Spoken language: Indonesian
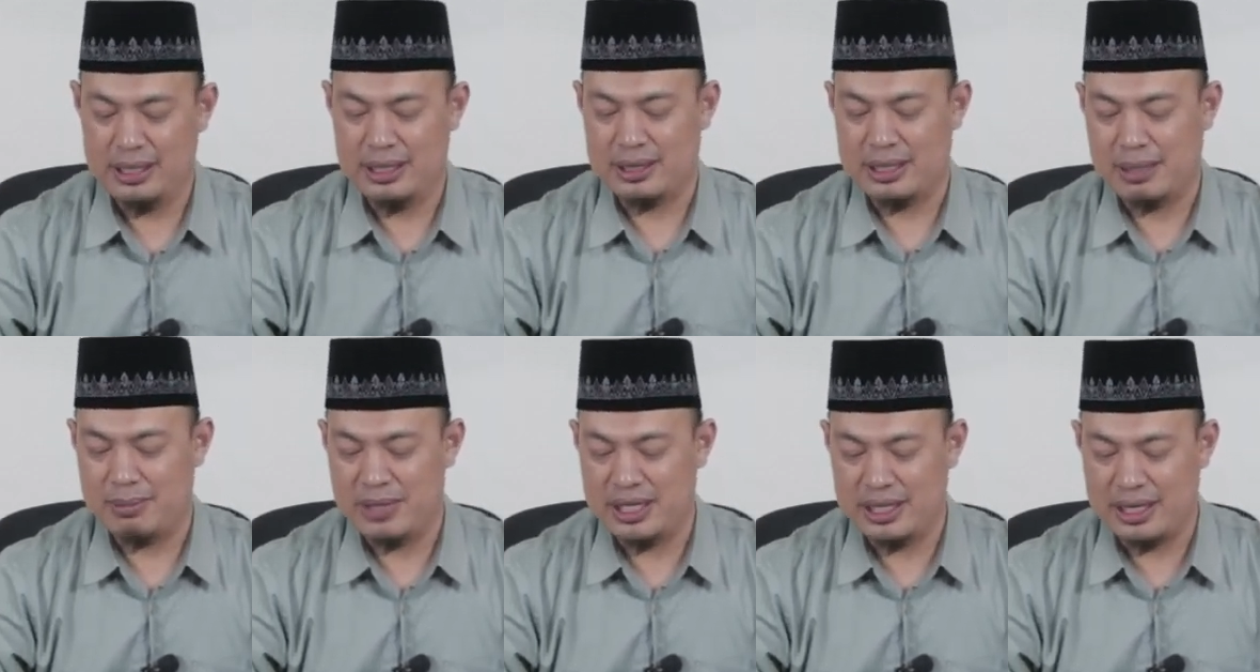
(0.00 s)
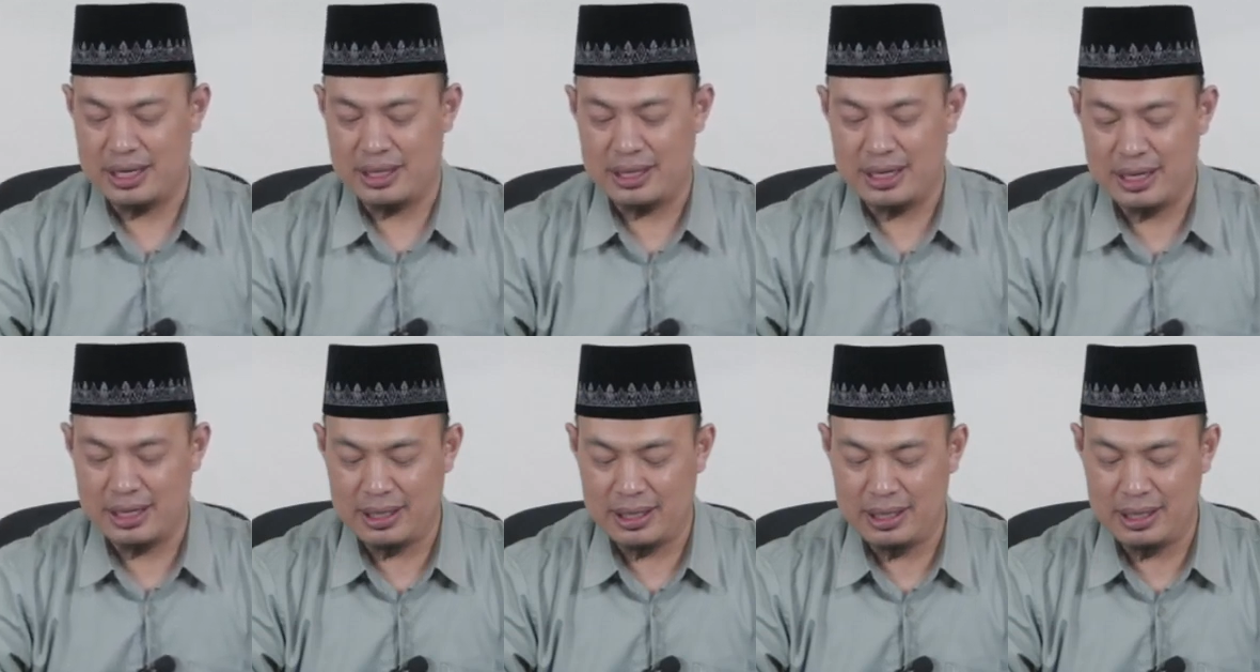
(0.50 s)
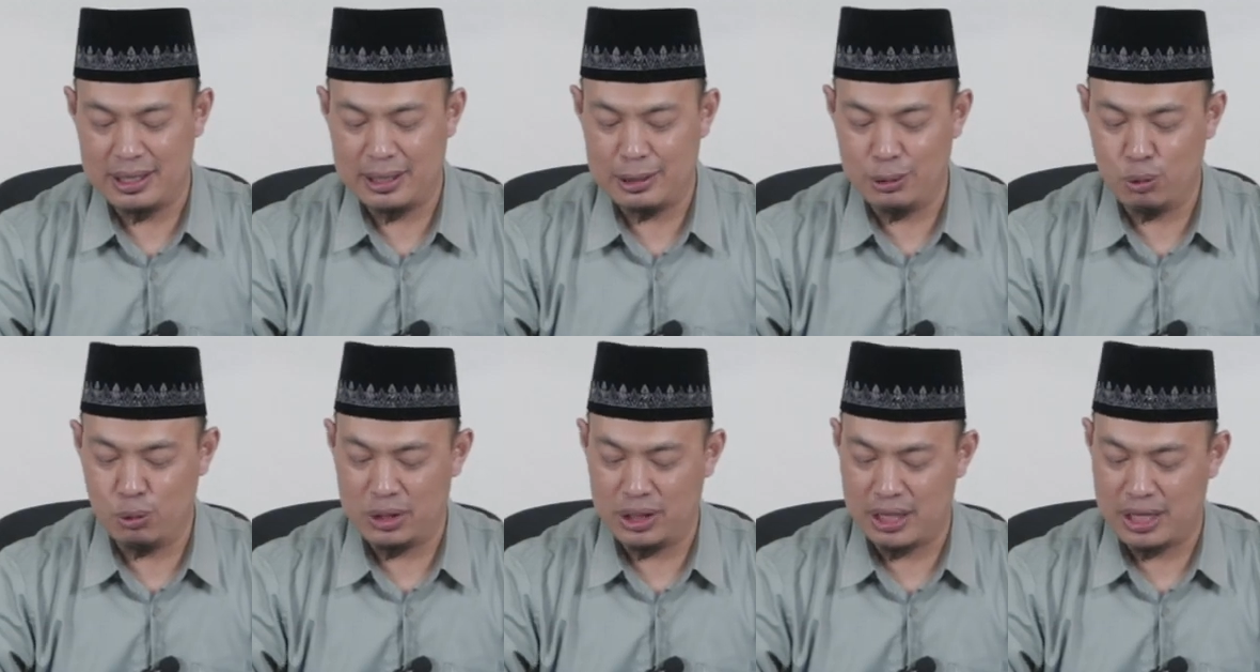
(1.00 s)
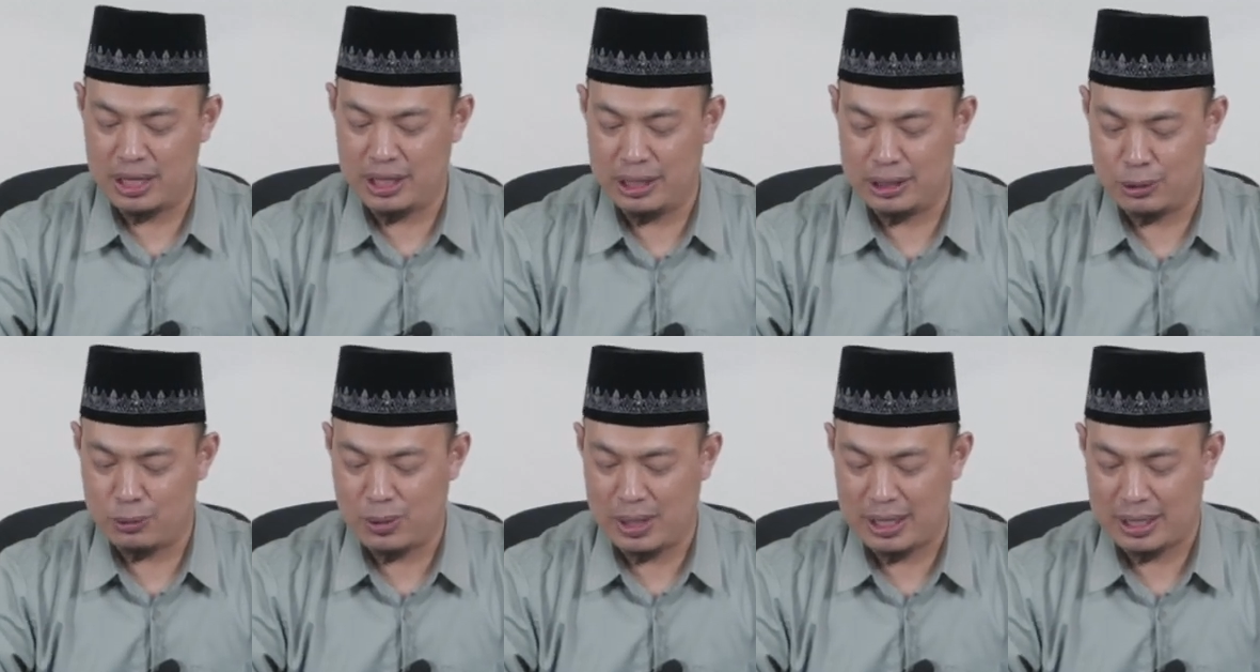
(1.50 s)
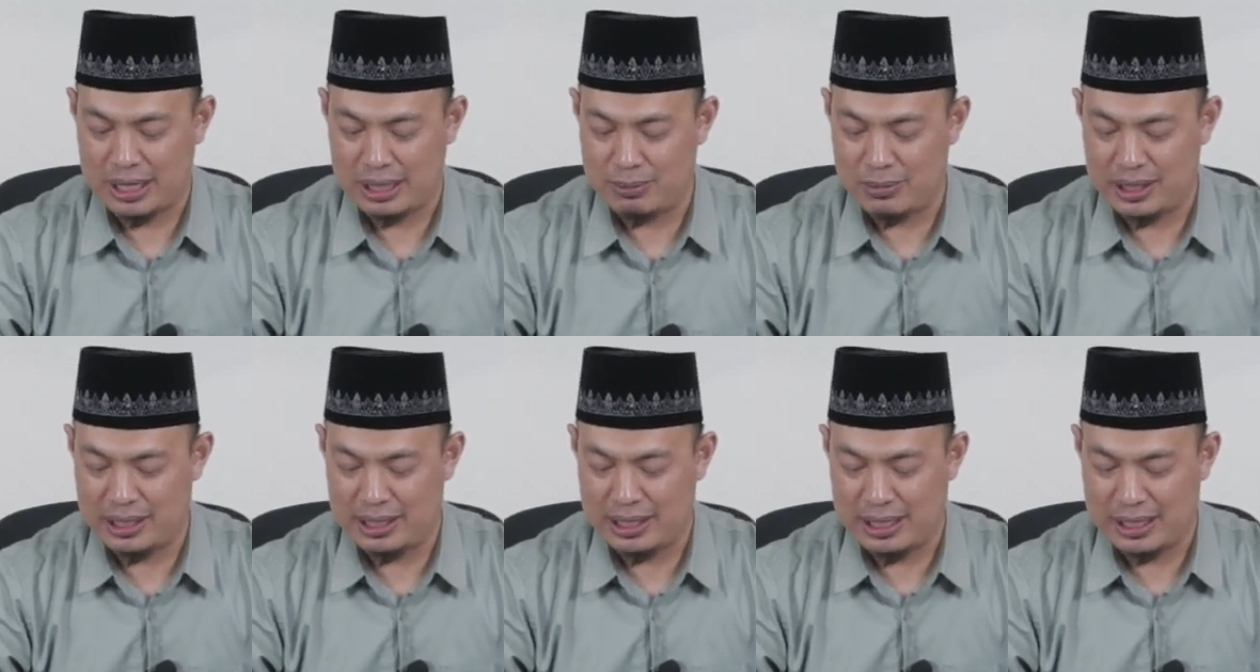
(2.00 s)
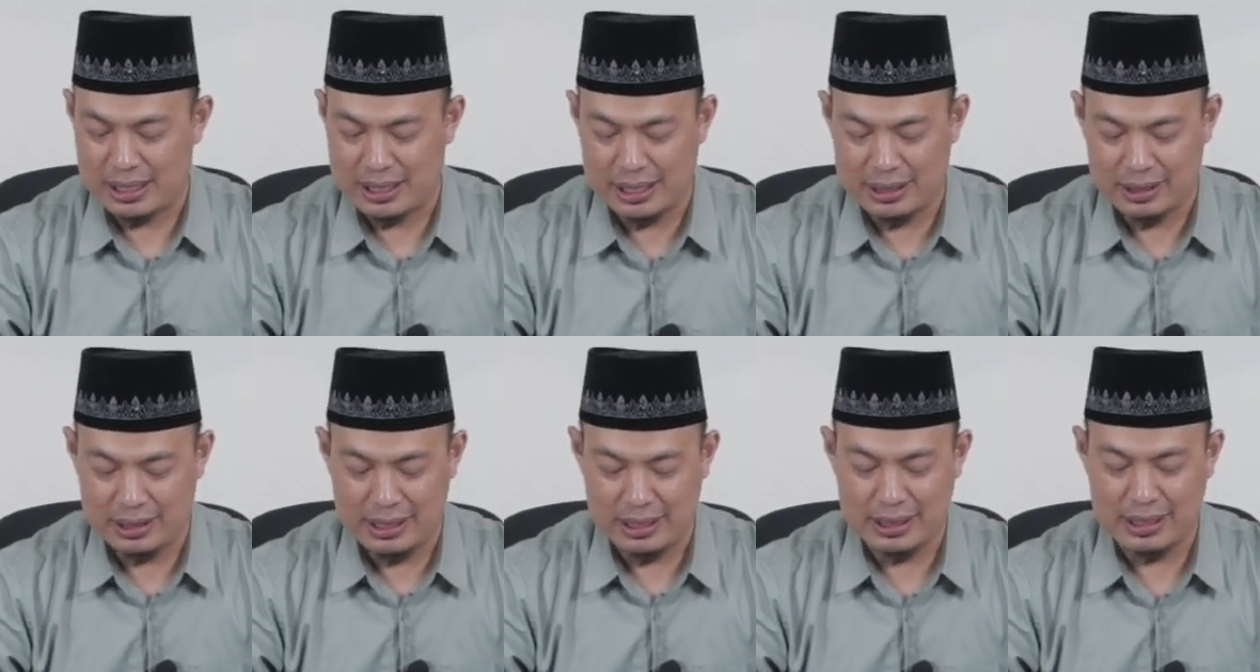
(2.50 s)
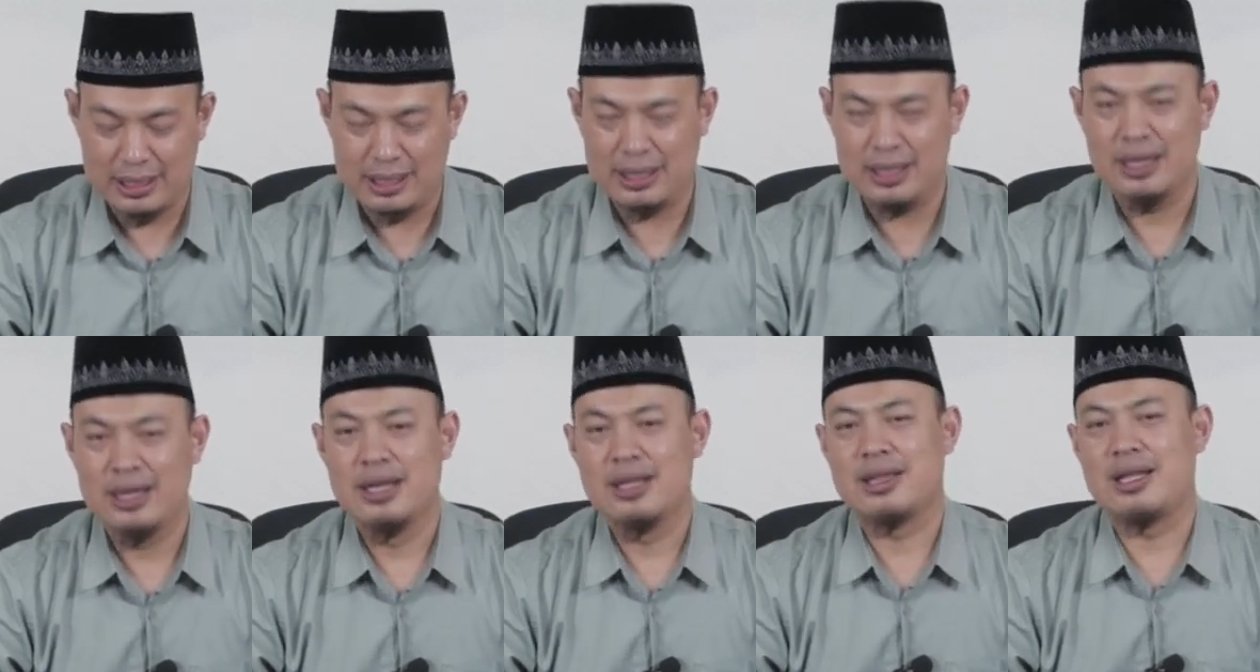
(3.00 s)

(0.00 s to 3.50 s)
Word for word: kita menyadari dunia itu akan meninggalkan kita,